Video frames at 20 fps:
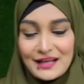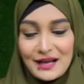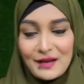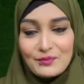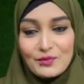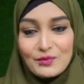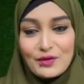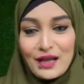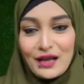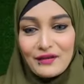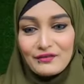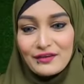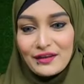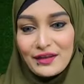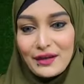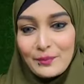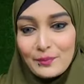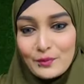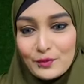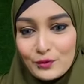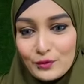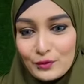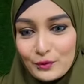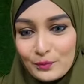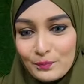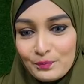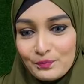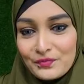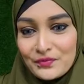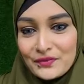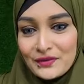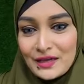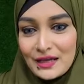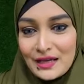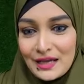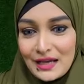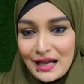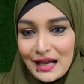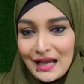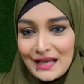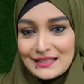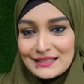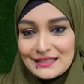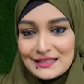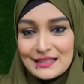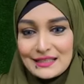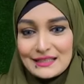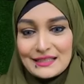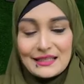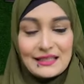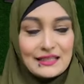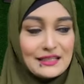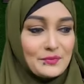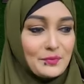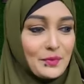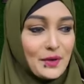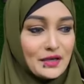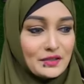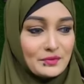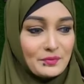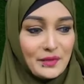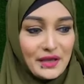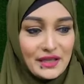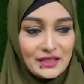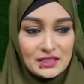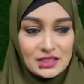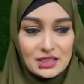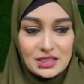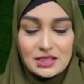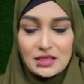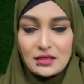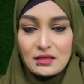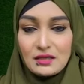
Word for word: আপু লাভলি আপু আইসিটি ডিপার্টমেন্ট